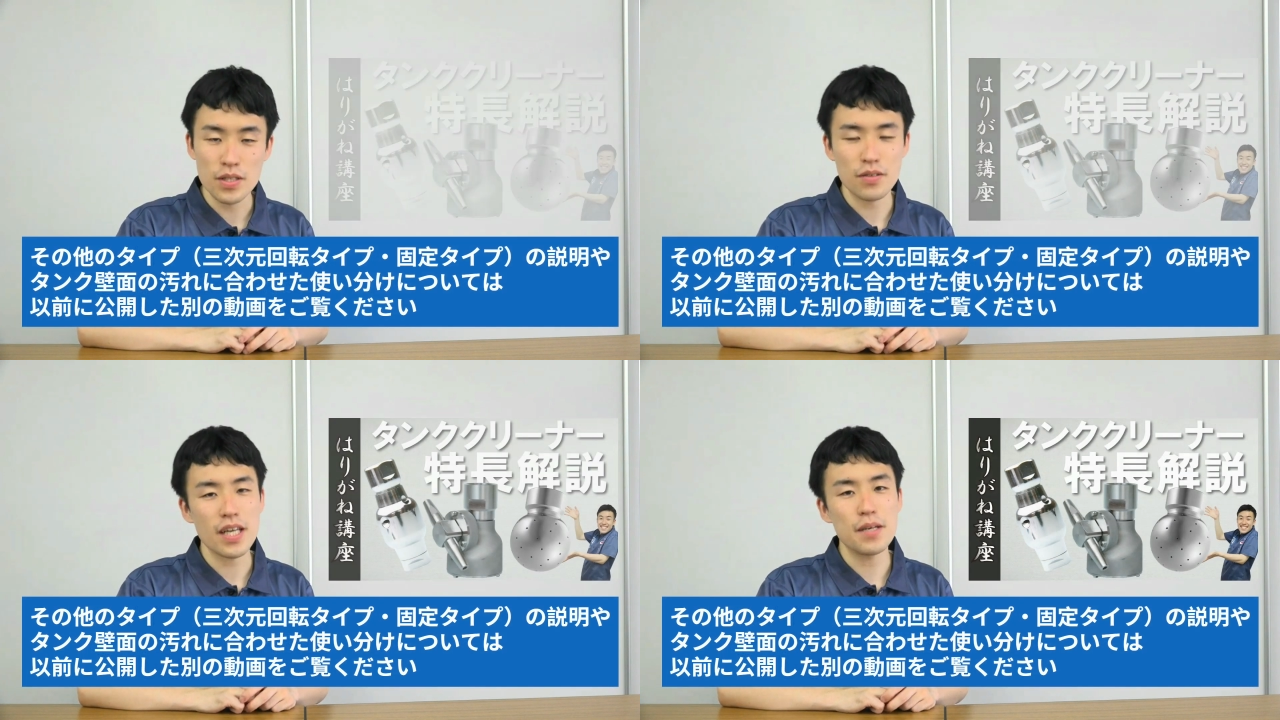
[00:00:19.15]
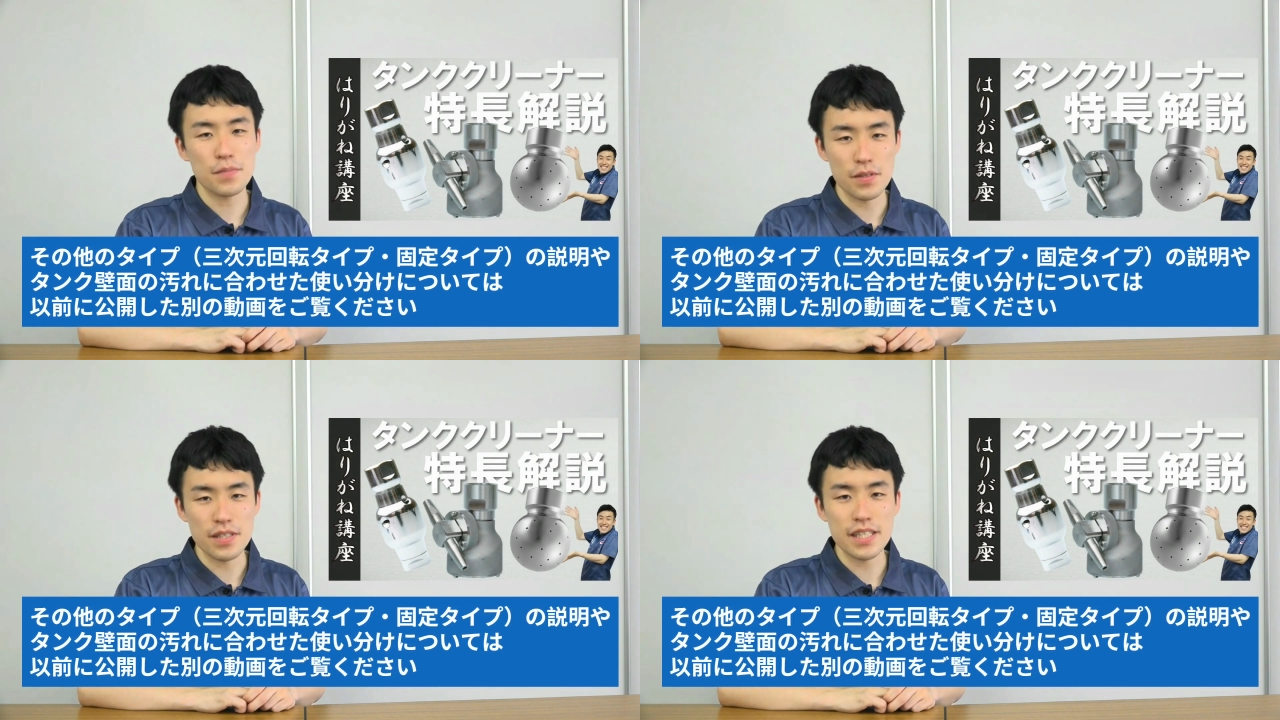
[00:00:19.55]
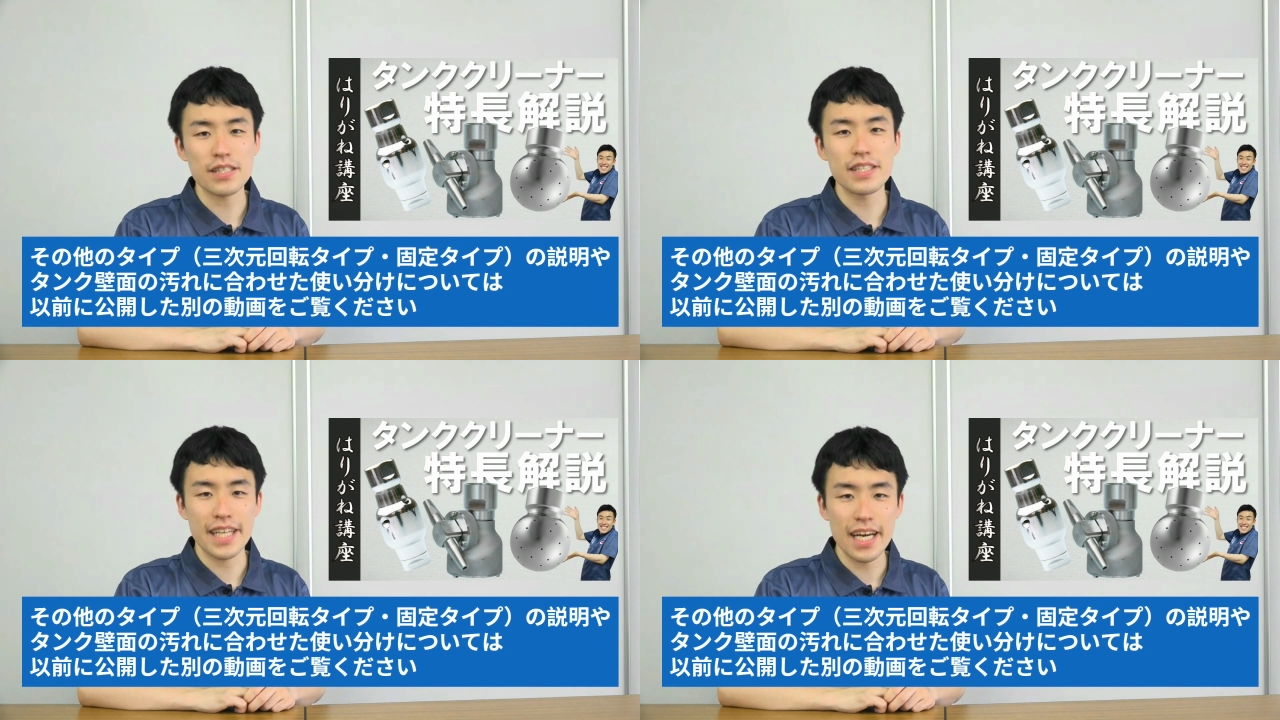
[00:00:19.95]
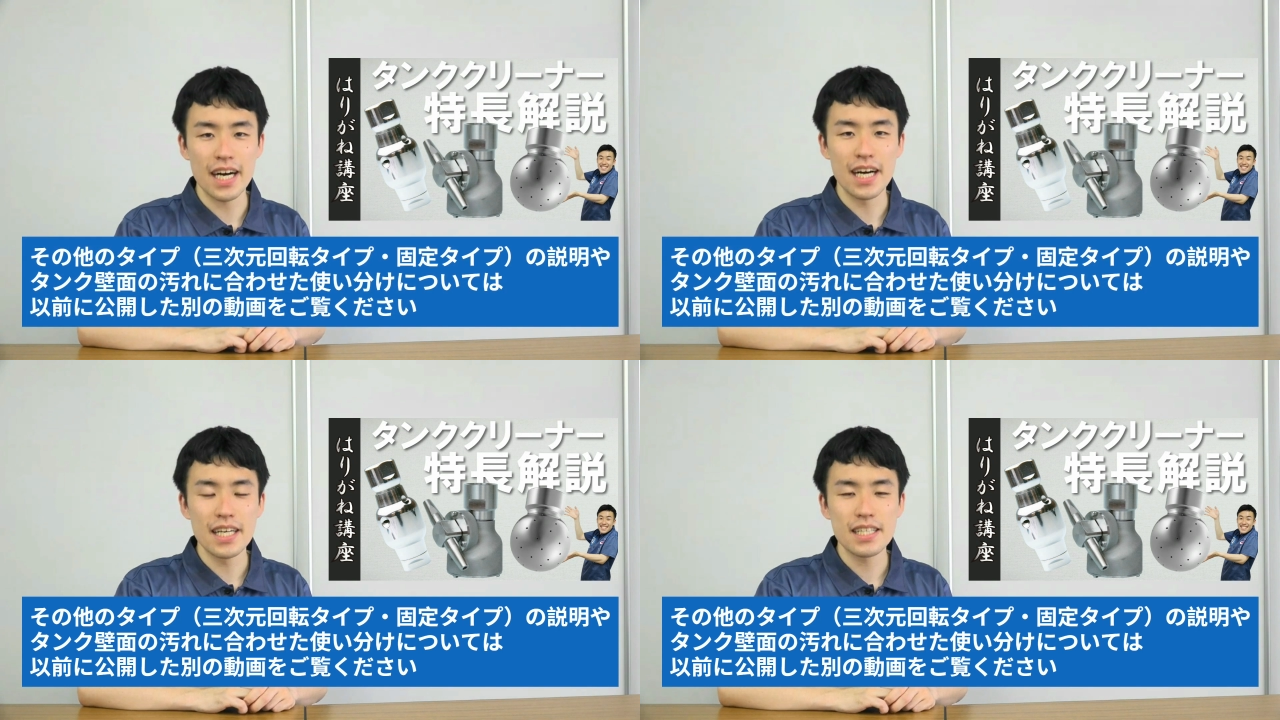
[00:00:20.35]
そのタイプについて
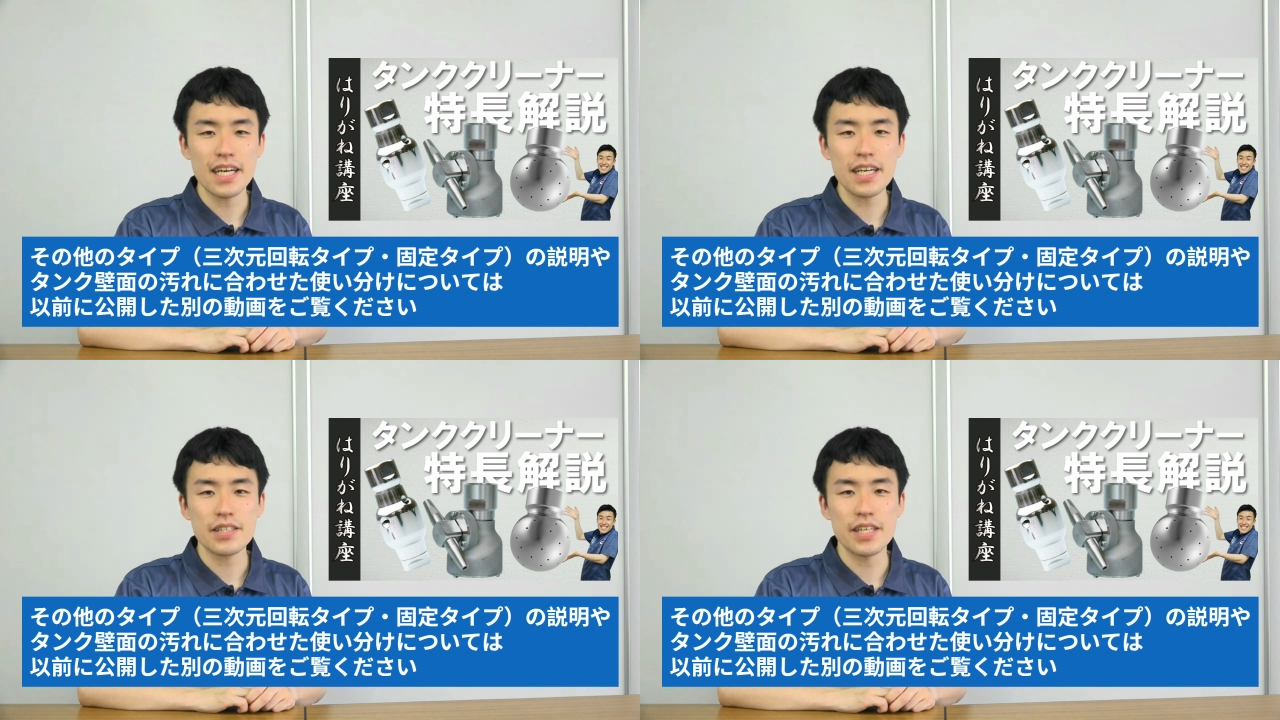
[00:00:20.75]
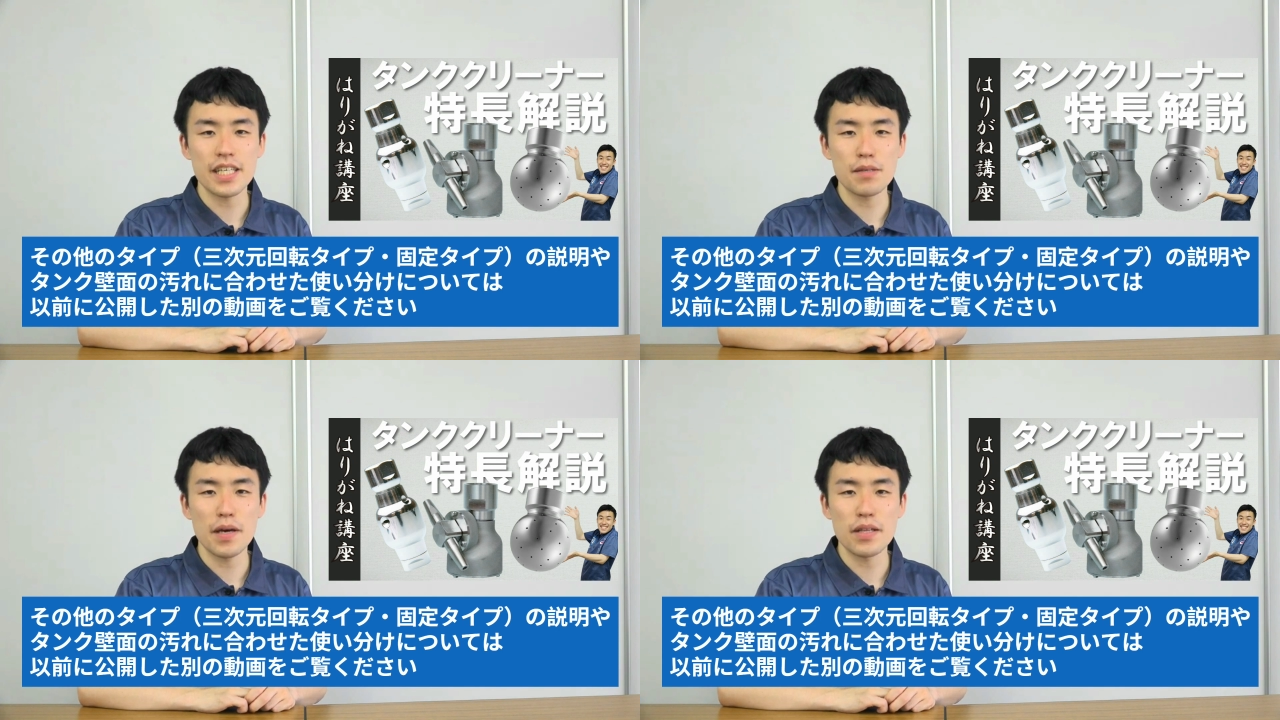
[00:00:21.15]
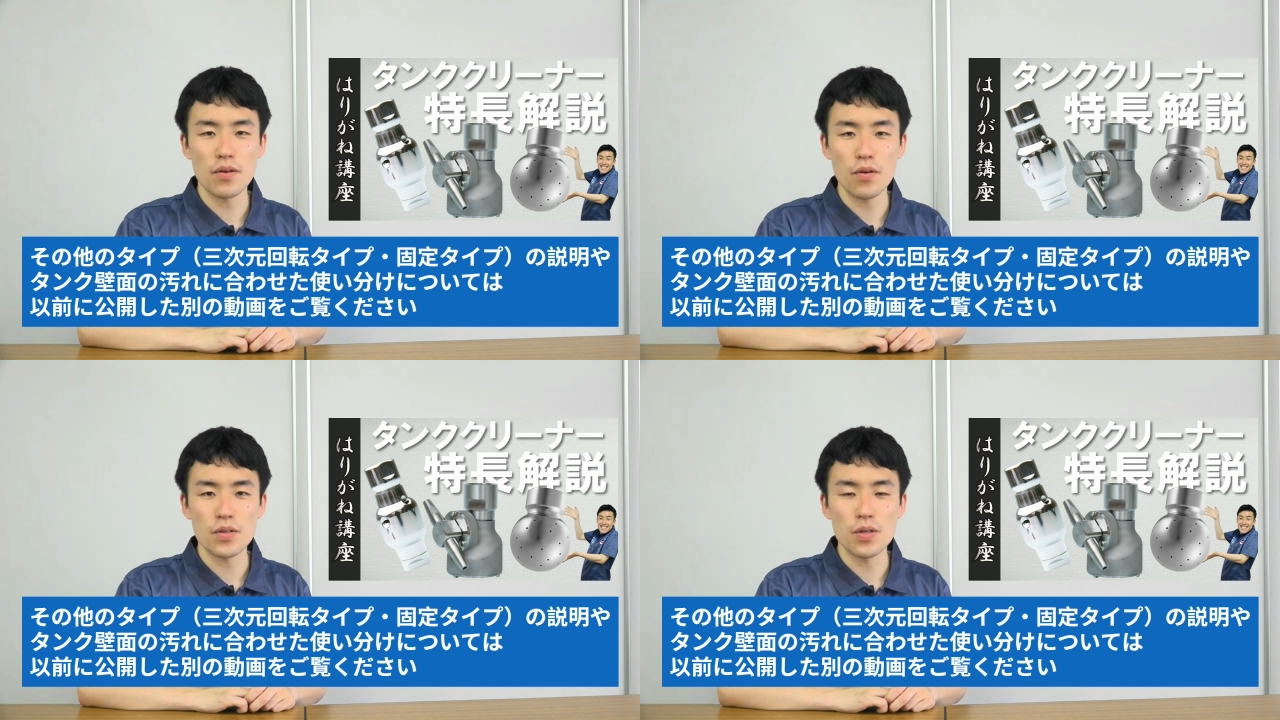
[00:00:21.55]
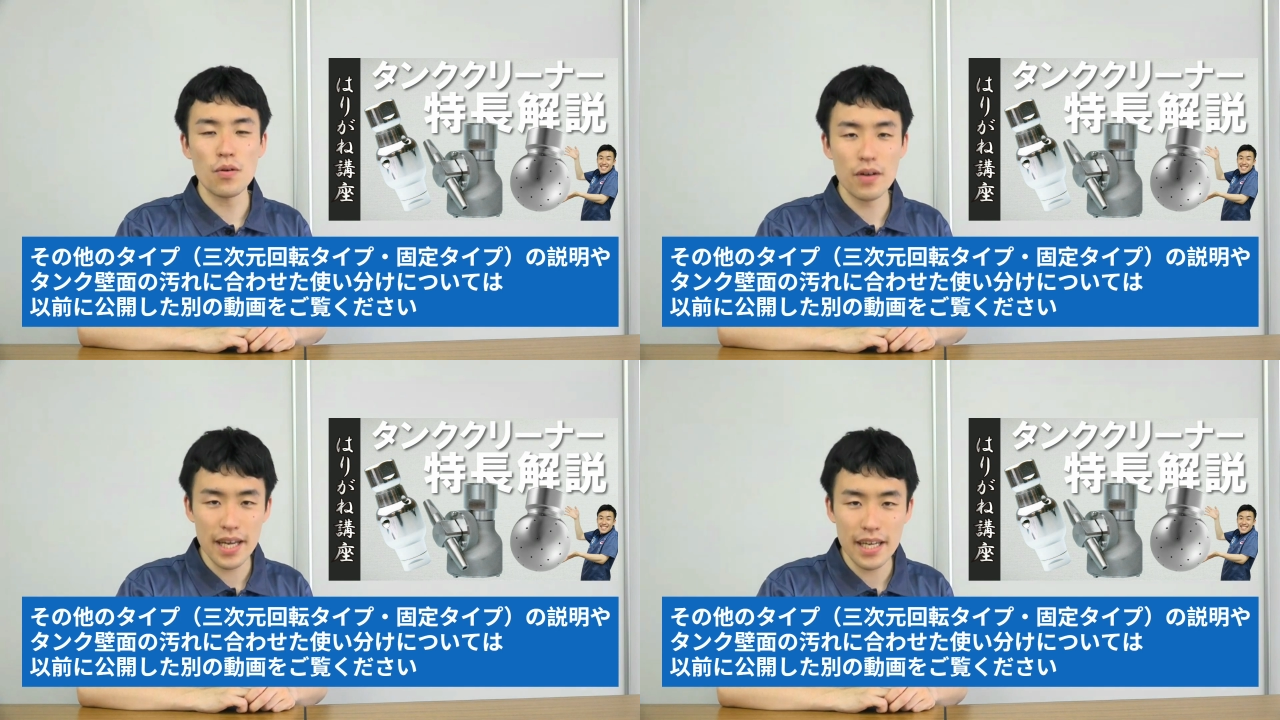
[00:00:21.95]
やタンク壁面の
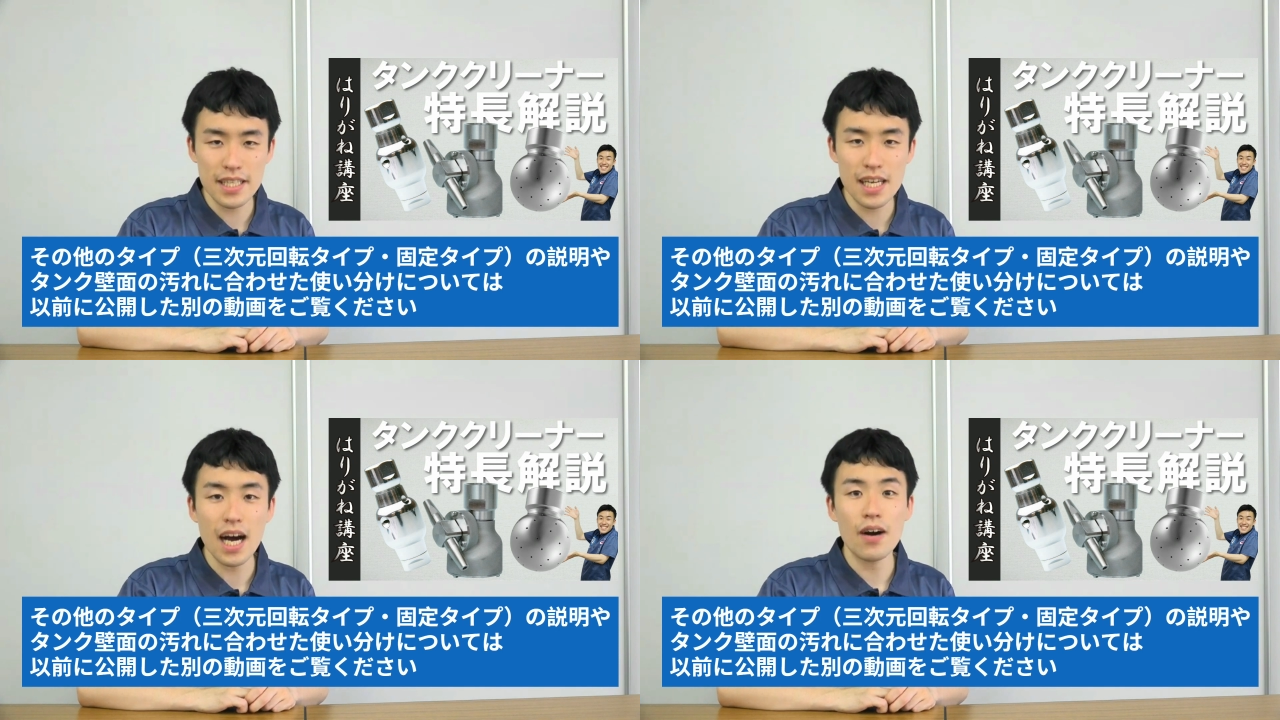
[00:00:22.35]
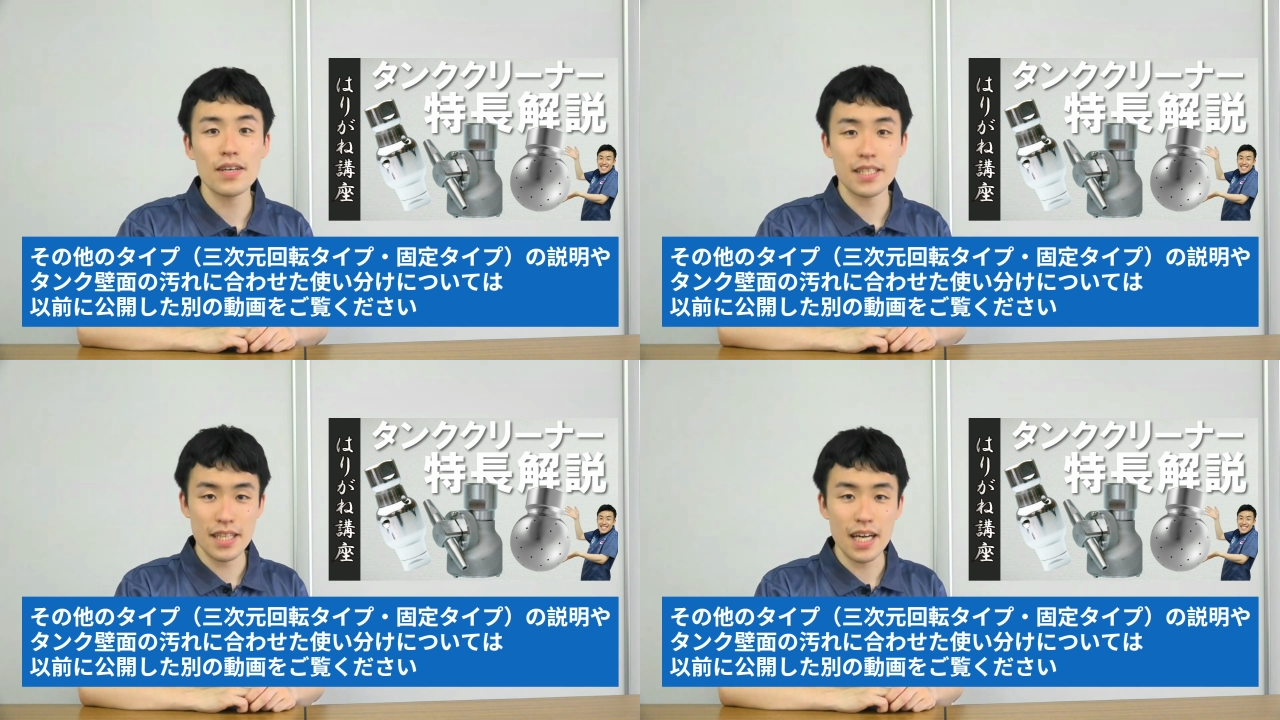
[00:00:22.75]
汚れに合わせ